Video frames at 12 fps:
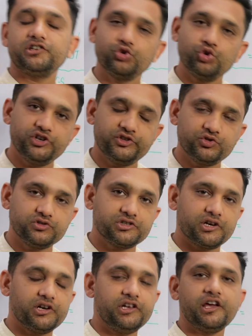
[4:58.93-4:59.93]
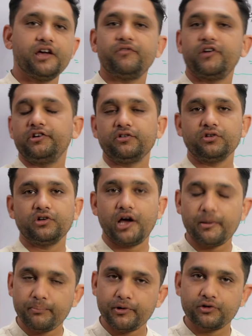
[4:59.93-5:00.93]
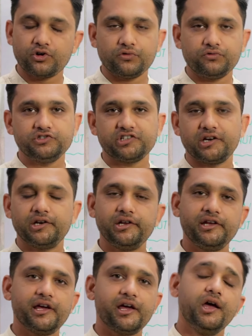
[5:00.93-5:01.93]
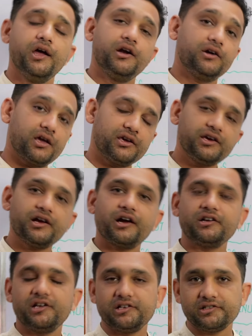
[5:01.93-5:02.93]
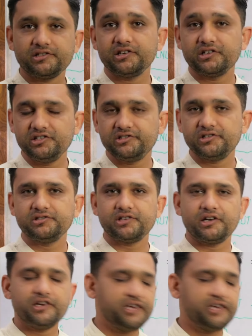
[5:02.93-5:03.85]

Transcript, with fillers: की कोई इशू चल रही है वेंटिकुलर हाइपोट्रॉफी चल रही है टेकिकार्डिया जैसी कंडीशन चल